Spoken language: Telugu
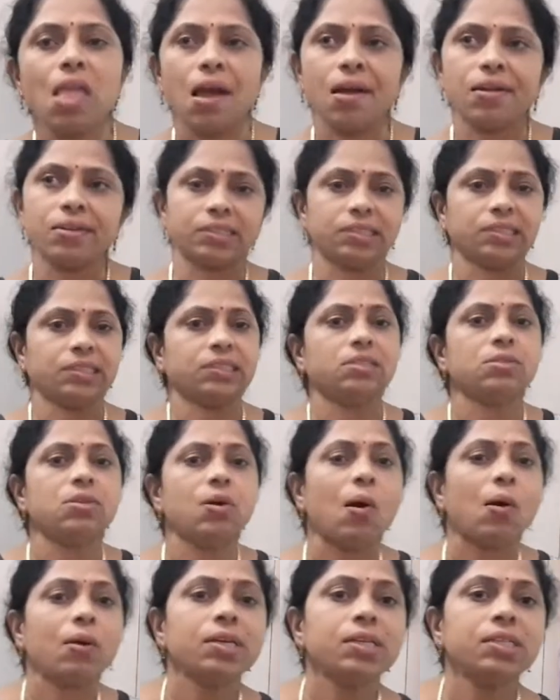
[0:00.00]
ఎందుకంటే నేను
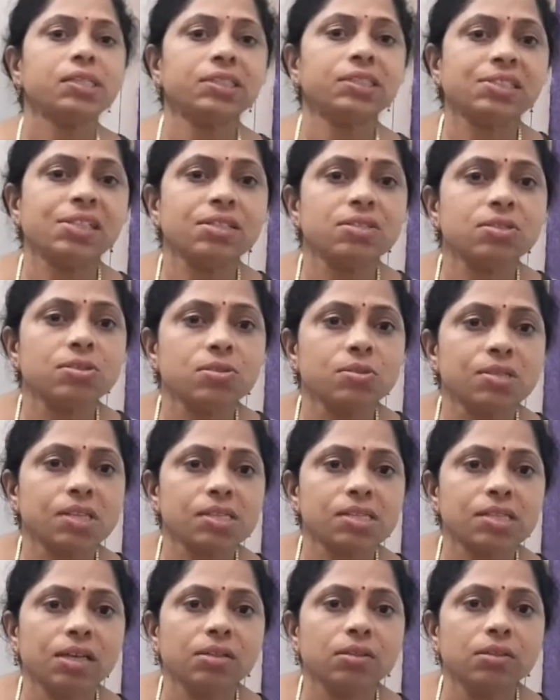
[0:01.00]
ఆల్రెడీ టేస్ట్
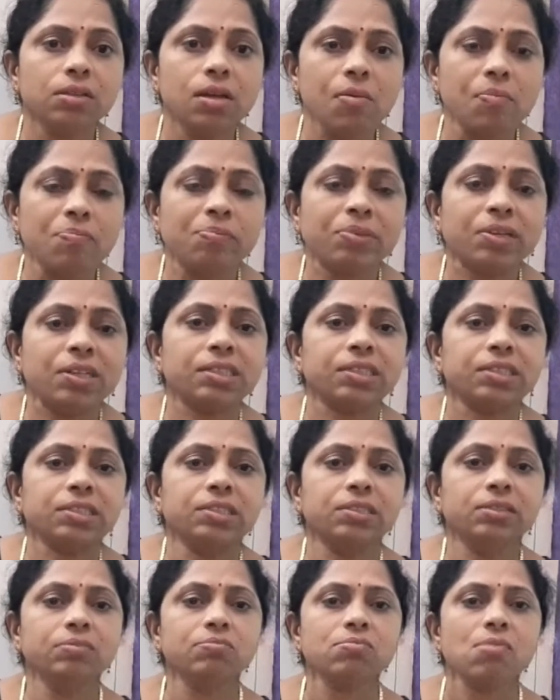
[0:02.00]
చూసేసాను ఇప్పుడే
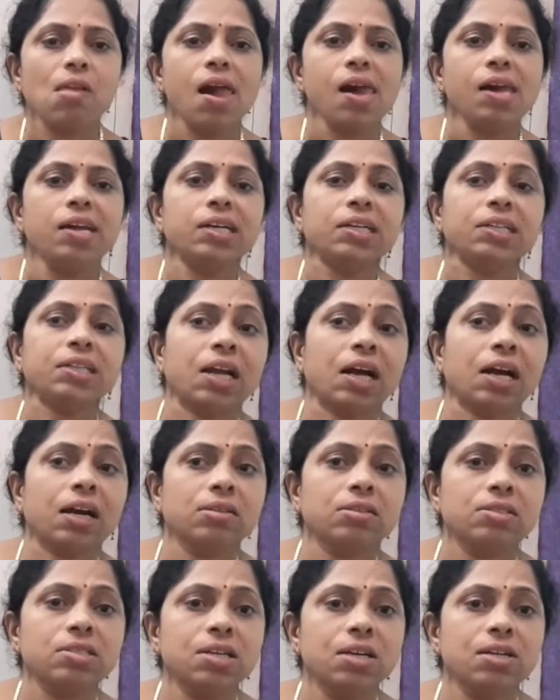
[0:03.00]
కాదు ఎందుకంటే అక్కడ
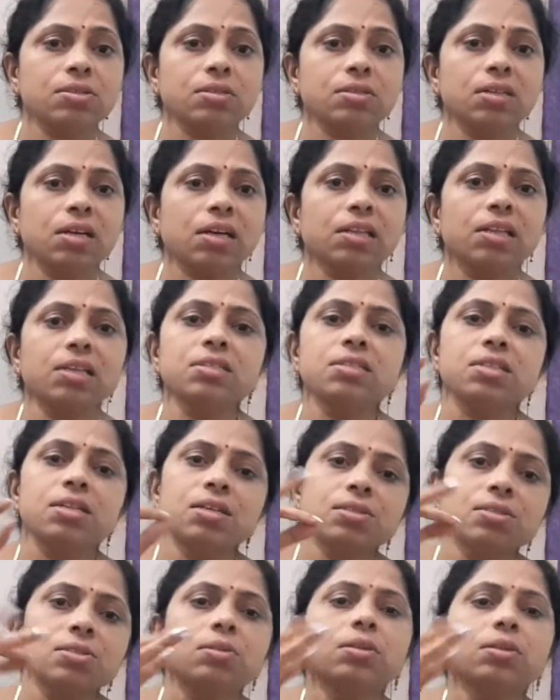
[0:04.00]
చేస్తున్నాం కదా
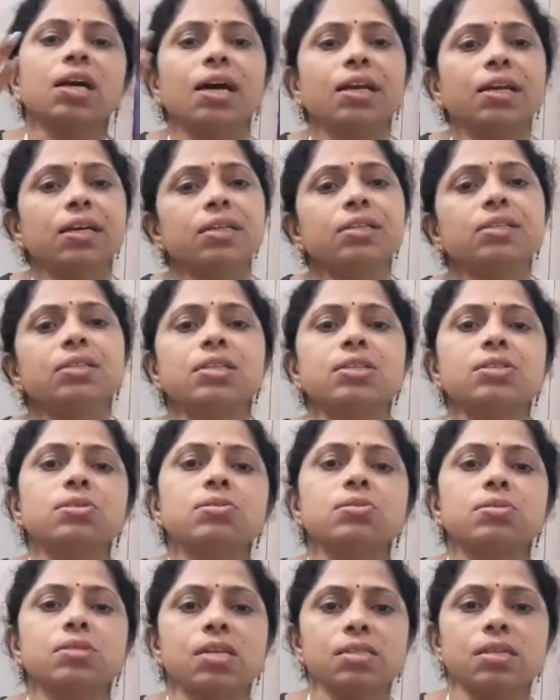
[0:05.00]
చేస్తుండగానే నేను టేస్ట్
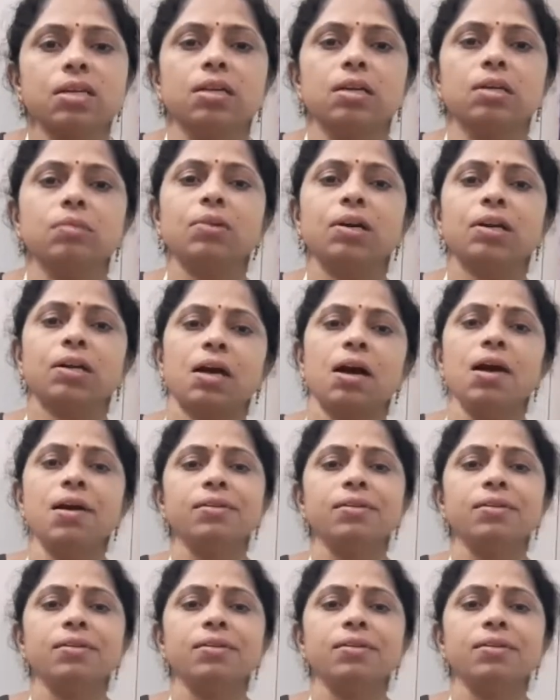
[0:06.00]
చూసేసాను అనమాట